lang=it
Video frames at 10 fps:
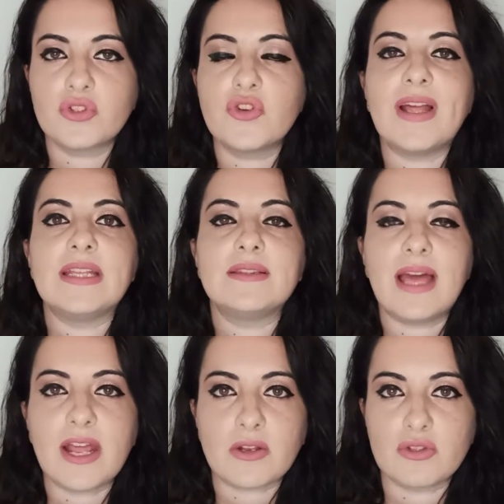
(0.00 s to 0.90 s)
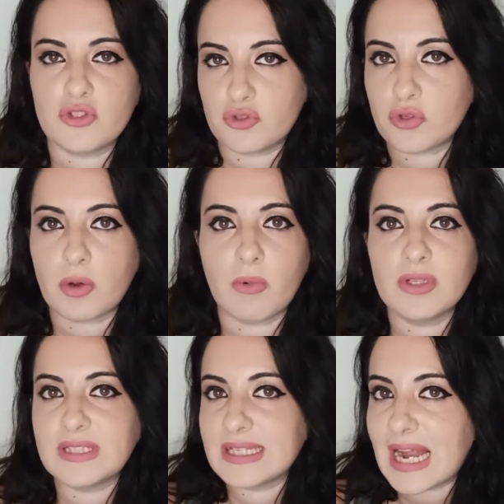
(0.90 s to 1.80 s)
dove all'interno ci sono
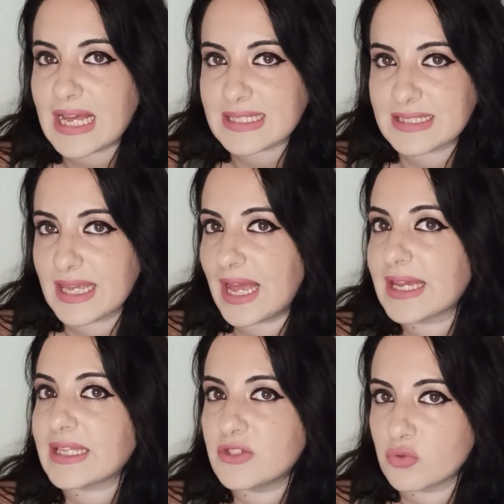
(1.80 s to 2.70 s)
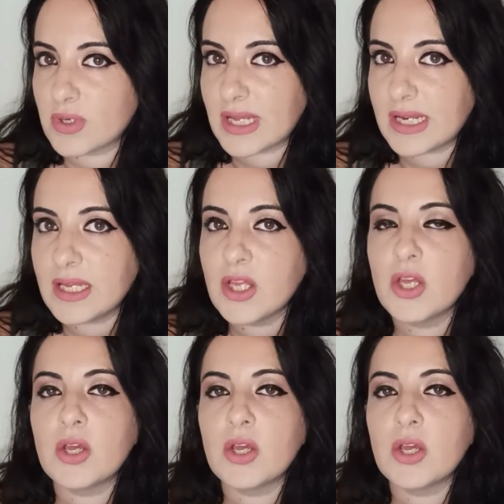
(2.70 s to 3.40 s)
molti grassi e anche zuccheri,